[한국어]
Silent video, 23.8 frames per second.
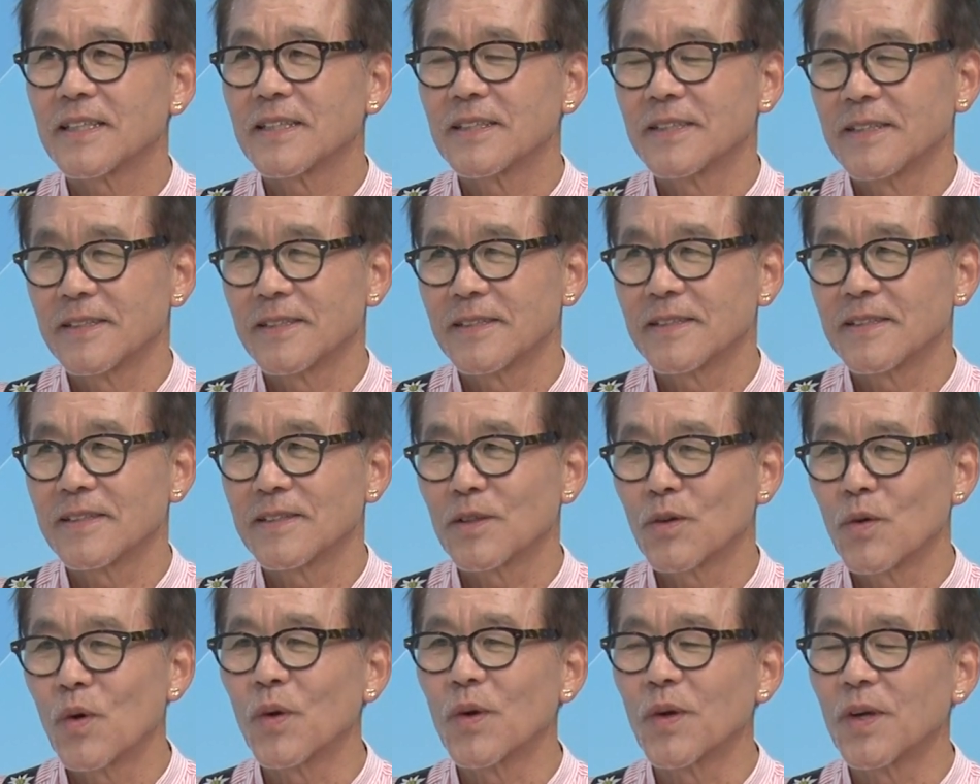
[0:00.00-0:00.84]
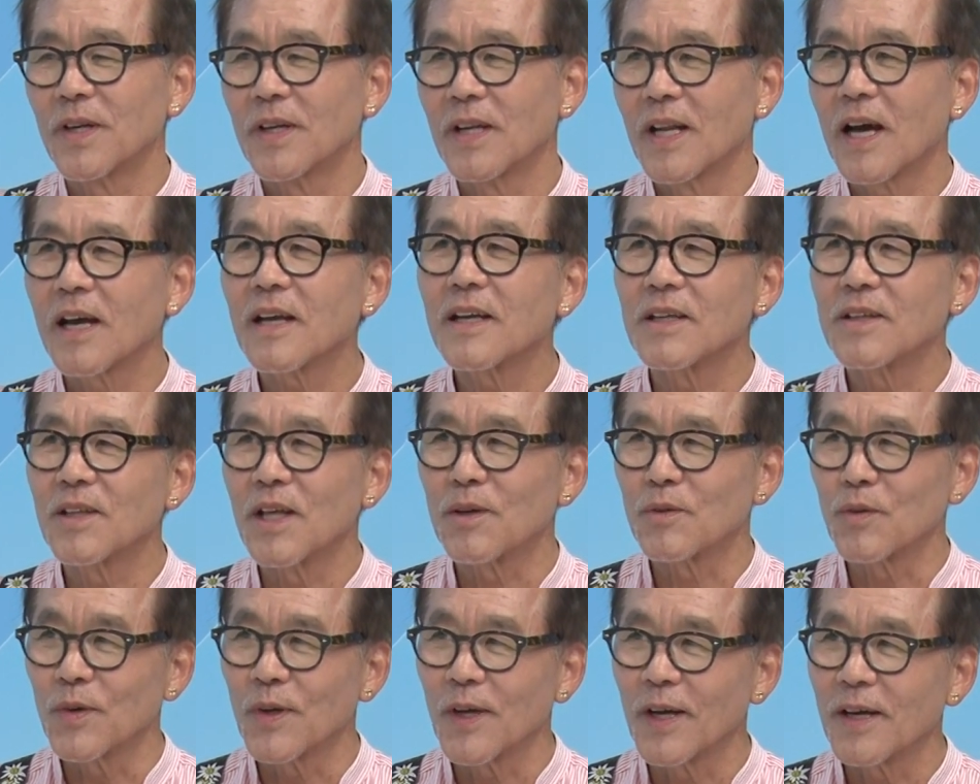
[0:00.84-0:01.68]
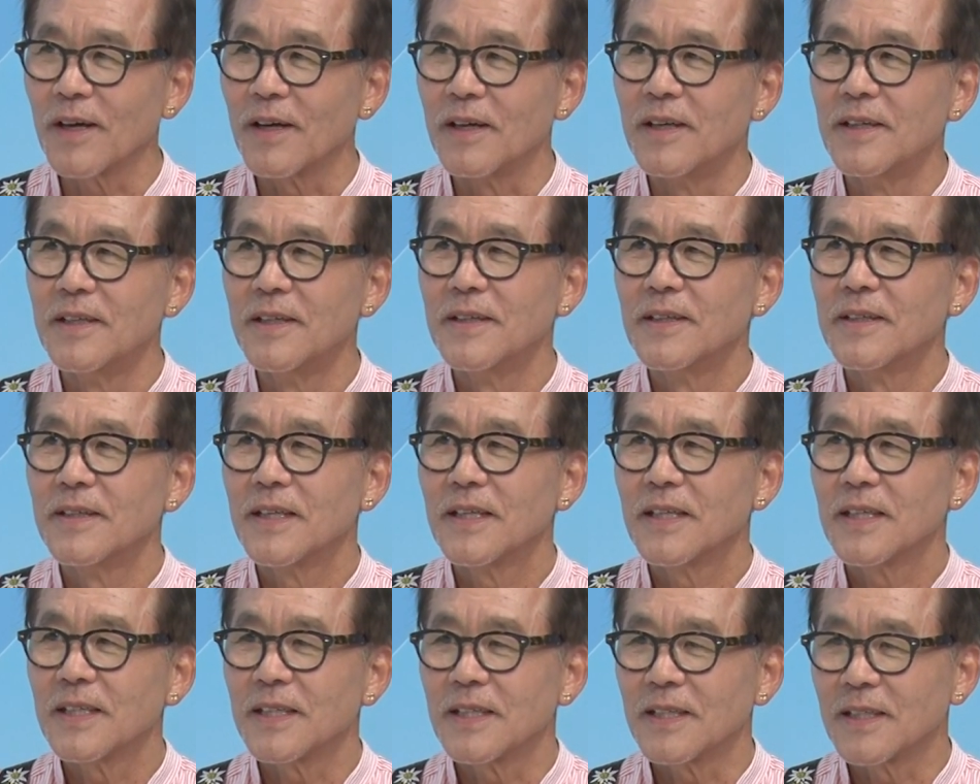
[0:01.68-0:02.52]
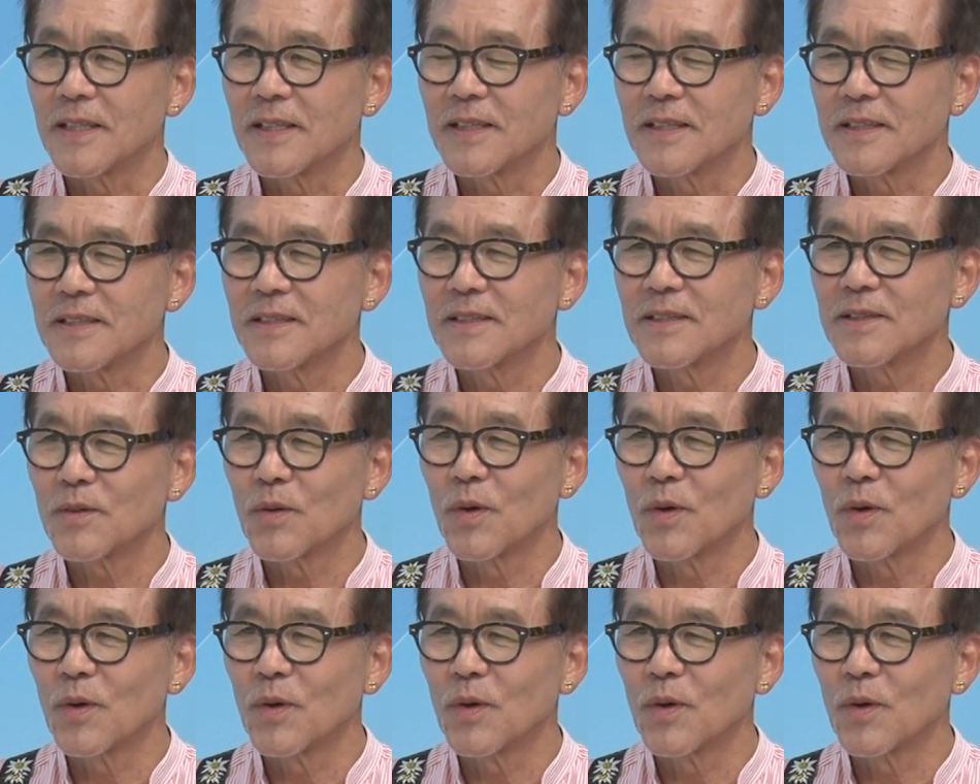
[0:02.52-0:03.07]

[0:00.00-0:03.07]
날그 공연을 하게 됐고요. 아, 이